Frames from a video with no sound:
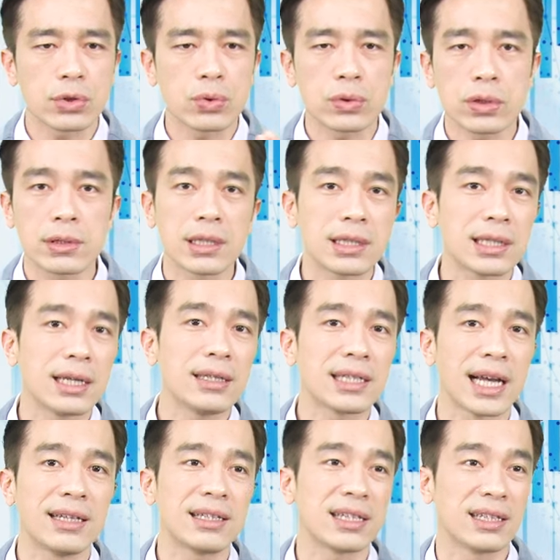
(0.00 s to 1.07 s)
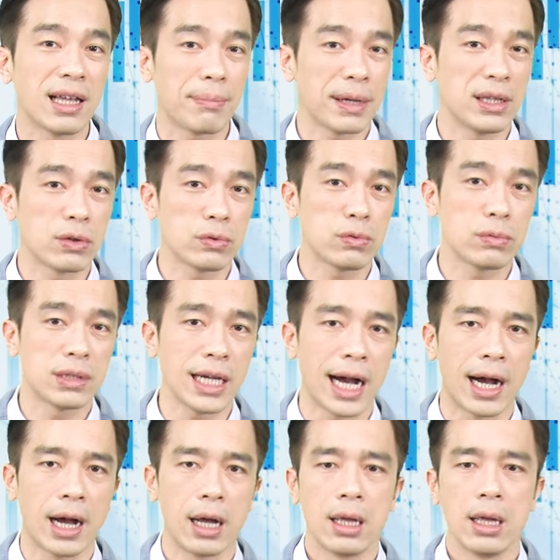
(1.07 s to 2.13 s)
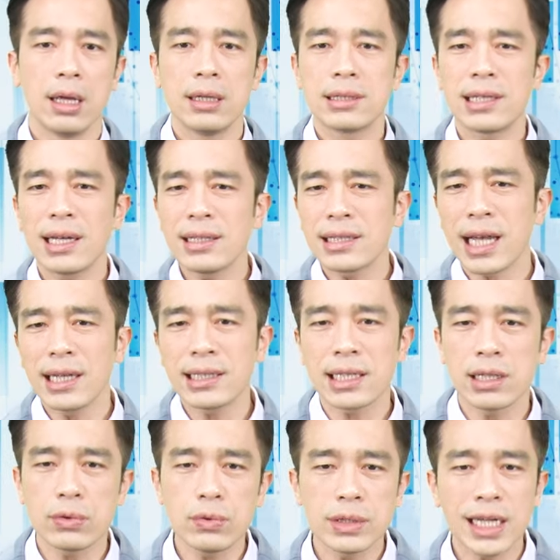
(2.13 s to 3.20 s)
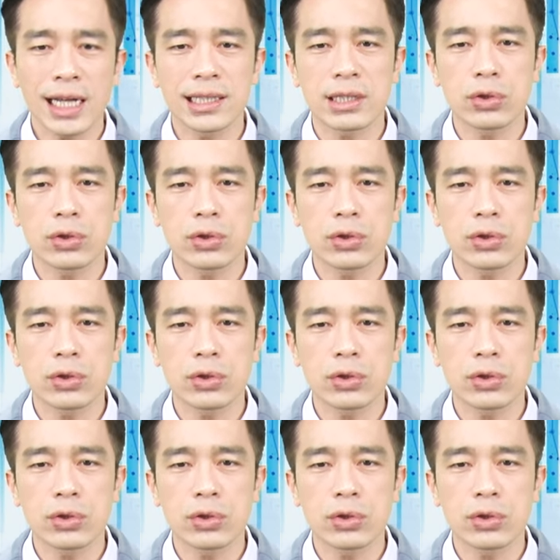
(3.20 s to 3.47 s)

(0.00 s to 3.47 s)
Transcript: 数就是生产者那边的物价。生产者物价指